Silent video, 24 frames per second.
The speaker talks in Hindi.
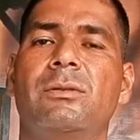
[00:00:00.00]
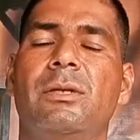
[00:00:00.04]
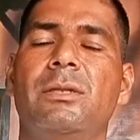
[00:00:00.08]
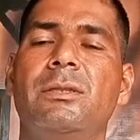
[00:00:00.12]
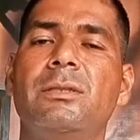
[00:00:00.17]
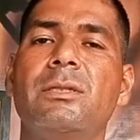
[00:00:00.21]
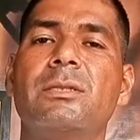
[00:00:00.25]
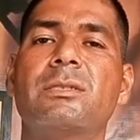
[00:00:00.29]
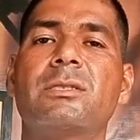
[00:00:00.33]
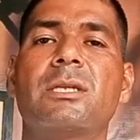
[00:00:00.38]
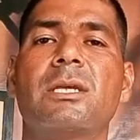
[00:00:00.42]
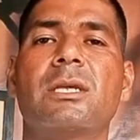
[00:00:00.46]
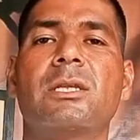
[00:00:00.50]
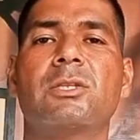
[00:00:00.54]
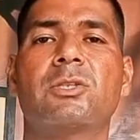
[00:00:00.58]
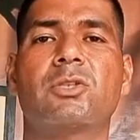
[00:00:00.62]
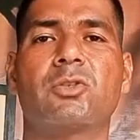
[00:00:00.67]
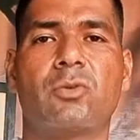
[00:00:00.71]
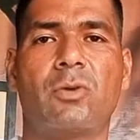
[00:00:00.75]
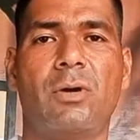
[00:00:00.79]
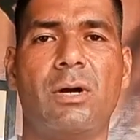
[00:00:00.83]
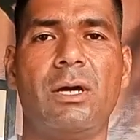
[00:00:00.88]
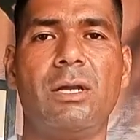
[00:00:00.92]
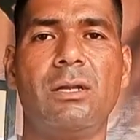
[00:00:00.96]
इंद्र सिंह
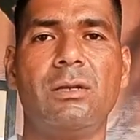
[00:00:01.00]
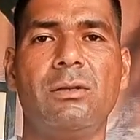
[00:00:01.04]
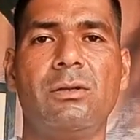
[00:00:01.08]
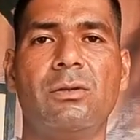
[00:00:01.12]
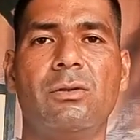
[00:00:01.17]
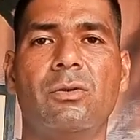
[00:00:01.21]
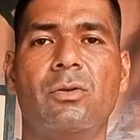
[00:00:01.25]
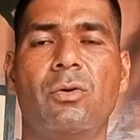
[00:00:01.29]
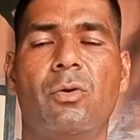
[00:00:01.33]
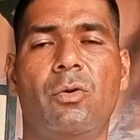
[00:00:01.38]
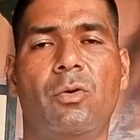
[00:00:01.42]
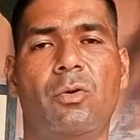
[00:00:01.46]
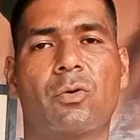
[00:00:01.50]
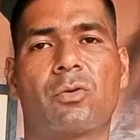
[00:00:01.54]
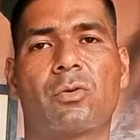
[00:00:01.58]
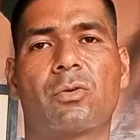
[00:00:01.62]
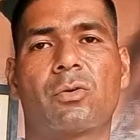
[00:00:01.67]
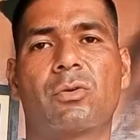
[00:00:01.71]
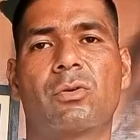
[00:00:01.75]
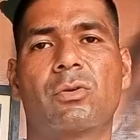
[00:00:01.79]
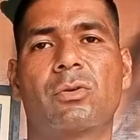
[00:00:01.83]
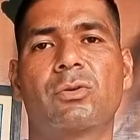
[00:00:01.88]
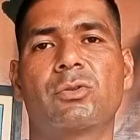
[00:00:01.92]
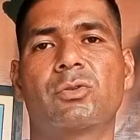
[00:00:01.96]
चौहान
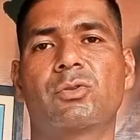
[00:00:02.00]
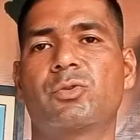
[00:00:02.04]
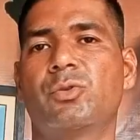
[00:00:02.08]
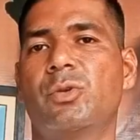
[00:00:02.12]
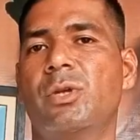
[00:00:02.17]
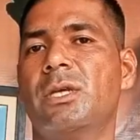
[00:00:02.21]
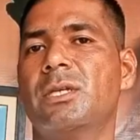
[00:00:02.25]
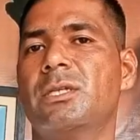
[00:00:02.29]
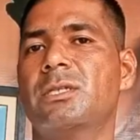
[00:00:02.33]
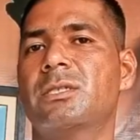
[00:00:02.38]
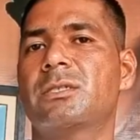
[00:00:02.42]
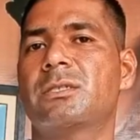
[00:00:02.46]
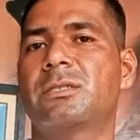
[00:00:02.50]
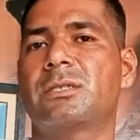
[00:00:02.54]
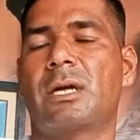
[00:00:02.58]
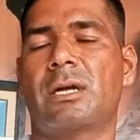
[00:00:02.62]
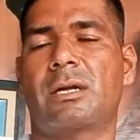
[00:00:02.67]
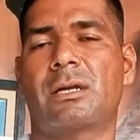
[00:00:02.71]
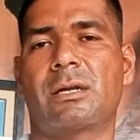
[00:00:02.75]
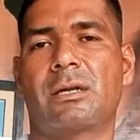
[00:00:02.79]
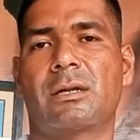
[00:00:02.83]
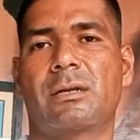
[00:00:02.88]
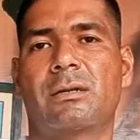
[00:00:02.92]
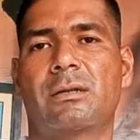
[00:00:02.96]
और सुरेश
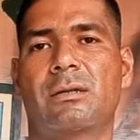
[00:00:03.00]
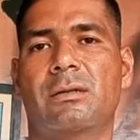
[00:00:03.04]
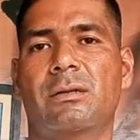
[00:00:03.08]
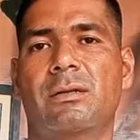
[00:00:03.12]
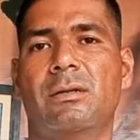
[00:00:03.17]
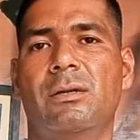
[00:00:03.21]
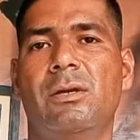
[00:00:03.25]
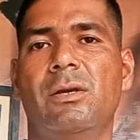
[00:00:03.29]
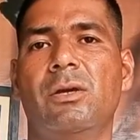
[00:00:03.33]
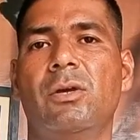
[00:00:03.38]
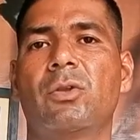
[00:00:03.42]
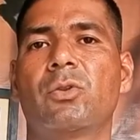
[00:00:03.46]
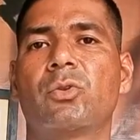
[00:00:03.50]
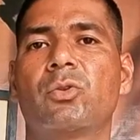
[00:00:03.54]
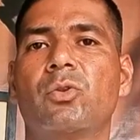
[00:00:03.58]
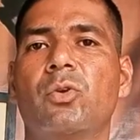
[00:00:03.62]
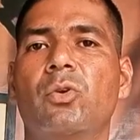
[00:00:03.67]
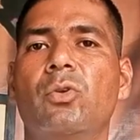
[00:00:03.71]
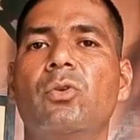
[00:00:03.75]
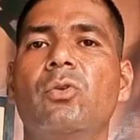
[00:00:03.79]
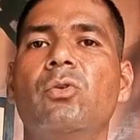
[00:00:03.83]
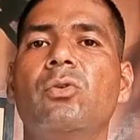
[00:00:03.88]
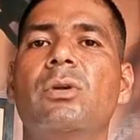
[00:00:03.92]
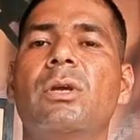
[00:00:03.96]
जाखड़
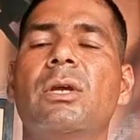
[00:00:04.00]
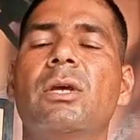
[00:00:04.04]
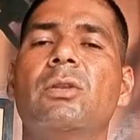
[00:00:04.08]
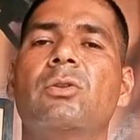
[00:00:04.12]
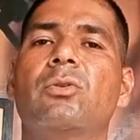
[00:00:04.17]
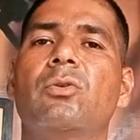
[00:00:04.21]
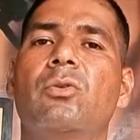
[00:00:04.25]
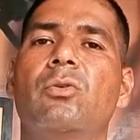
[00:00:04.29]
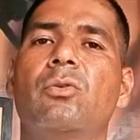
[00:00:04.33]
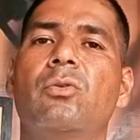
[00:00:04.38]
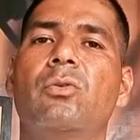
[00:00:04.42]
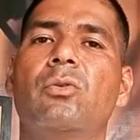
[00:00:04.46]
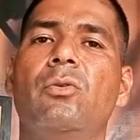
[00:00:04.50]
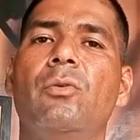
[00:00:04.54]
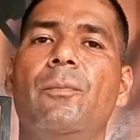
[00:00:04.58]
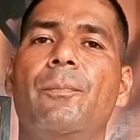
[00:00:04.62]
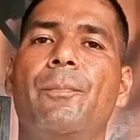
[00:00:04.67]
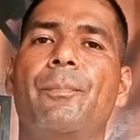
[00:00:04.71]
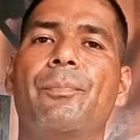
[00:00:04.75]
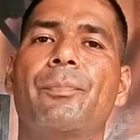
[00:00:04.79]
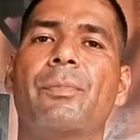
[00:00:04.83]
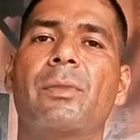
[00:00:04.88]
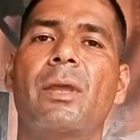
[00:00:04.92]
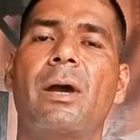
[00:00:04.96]
दोनों के दोनों
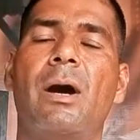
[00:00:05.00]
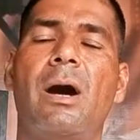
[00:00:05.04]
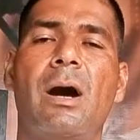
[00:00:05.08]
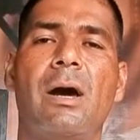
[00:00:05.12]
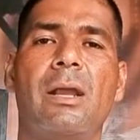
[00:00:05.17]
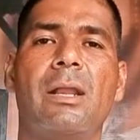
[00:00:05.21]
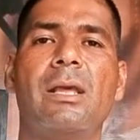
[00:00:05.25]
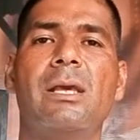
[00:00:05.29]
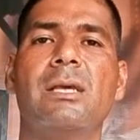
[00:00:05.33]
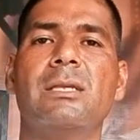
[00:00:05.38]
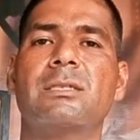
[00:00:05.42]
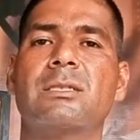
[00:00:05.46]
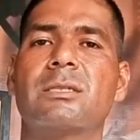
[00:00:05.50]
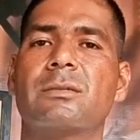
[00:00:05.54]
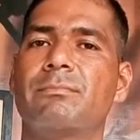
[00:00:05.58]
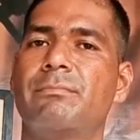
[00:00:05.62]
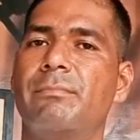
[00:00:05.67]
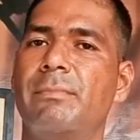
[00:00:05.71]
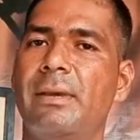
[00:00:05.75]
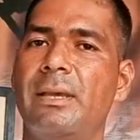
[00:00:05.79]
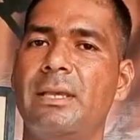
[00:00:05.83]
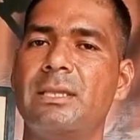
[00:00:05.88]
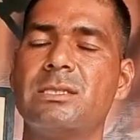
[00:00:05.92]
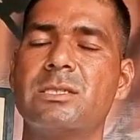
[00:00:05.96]
आर एस
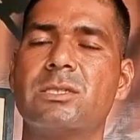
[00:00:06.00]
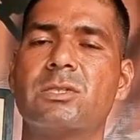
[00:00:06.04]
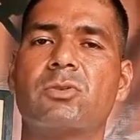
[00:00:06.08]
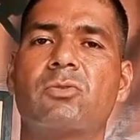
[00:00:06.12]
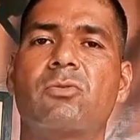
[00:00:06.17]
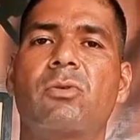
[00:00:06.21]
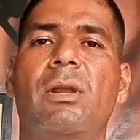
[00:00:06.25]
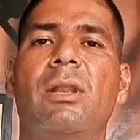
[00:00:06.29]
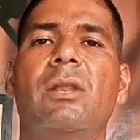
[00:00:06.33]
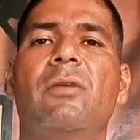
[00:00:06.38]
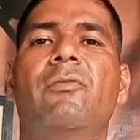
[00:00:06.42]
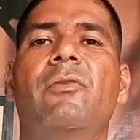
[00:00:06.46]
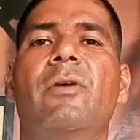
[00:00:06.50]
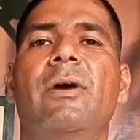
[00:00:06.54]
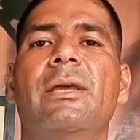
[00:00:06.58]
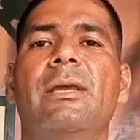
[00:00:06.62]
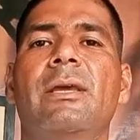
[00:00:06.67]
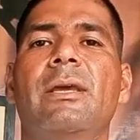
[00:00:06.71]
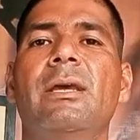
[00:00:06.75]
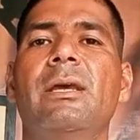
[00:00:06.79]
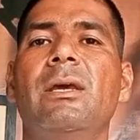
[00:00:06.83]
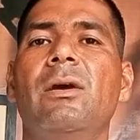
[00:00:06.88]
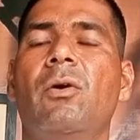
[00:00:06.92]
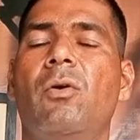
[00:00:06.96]
मेन्स
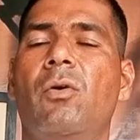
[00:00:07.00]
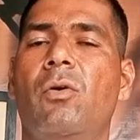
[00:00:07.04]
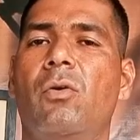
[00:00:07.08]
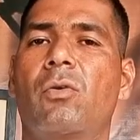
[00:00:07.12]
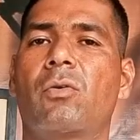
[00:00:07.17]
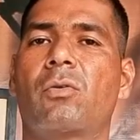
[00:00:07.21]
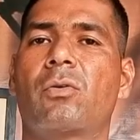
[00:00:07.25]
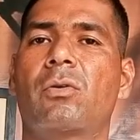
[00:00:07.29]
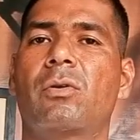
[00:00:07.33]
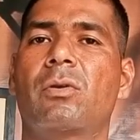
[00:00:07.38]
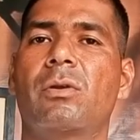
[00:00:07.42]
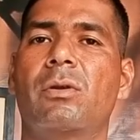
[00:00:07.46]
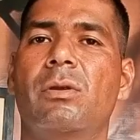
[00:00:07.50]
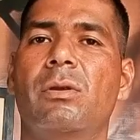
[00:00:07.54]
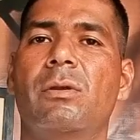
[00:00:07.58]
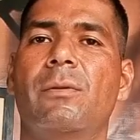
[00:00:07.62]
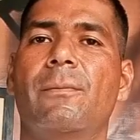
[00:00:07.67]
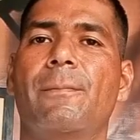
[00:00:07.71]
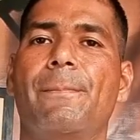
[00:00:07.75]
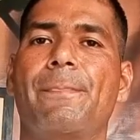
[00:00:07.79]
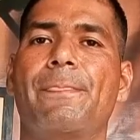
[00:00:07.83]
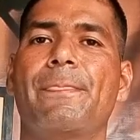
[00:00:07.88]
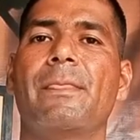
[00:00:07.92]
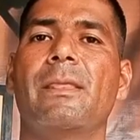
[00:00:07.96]
क्वालिफाई हैं और
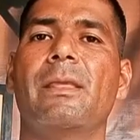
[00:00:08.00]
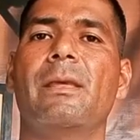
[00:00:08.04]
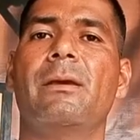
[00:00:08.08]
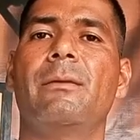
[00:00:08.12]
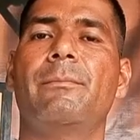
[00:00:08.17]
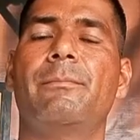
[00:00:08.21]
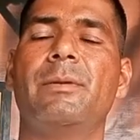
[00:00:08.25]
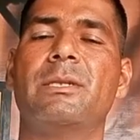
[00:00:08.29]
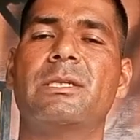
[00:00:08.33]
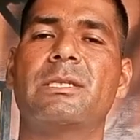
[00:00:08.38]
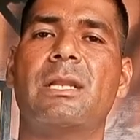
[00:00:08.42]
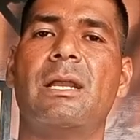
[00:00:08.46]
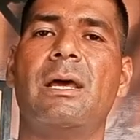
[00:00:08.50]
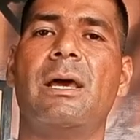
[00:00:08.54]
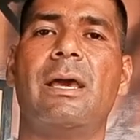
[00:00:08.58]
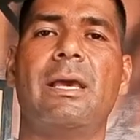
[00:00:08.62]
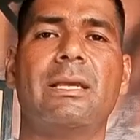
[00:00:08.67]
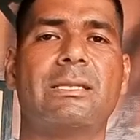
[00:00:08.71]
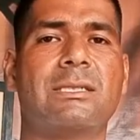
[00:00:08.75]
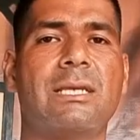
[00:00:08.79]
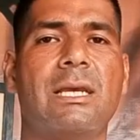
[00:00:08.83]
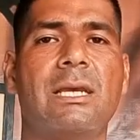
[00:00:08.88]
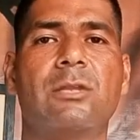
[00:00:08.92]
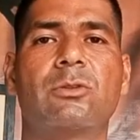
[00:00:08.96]
पिछला
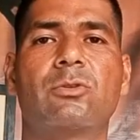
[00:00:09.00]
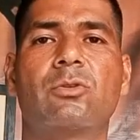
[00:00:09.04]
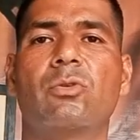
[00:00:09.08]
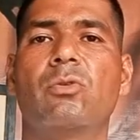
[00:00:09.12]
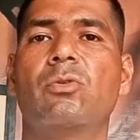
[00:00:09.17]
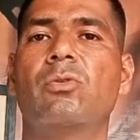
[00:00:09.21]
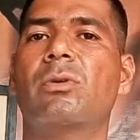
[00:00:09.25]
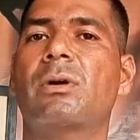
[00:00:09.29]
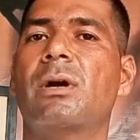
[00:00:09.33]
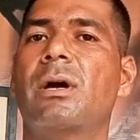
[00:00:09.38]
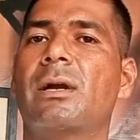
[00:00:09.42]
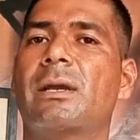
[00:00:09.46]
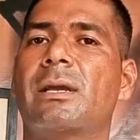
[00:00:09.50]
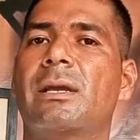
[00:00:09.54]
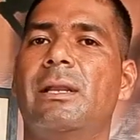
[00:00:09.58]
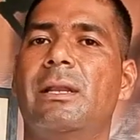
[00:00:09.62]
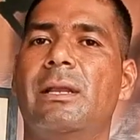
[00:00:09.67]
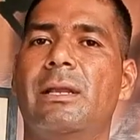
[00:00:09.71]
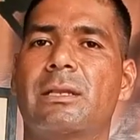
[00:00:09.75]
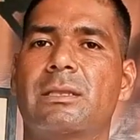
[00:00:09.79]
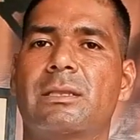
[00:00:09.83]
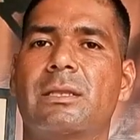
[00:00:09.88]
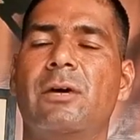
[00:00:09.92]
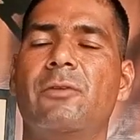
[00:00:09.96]
ऐसा ही दोनों का
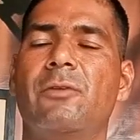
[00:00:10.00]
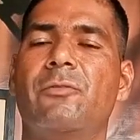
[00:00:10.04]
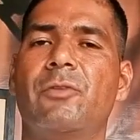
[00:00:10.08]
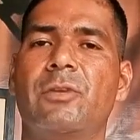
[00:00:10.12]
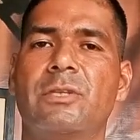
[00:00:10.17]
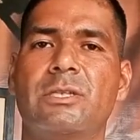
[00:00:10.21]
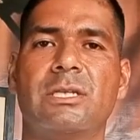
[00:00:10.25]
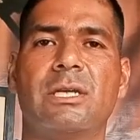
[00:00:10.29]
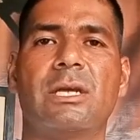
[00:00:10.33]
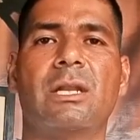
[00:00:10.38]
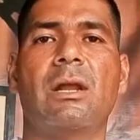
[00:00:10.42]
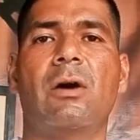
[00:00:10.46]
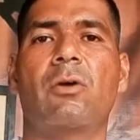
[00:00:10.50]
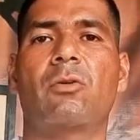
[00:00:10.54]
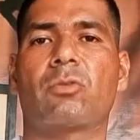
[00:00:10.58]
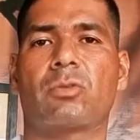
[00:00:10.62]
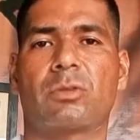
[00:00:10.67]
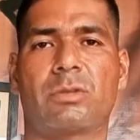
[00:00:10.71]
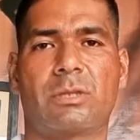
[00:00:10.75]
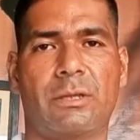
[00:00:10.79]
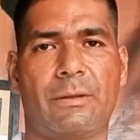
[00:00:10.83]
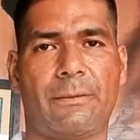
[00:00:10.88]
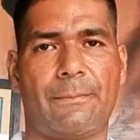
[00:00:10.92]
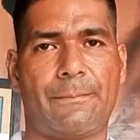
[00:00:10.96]
क्लियर था फिजिकल
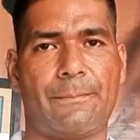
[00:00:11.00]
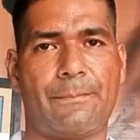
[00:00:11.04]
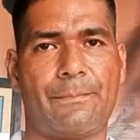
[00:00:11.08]
आउट थे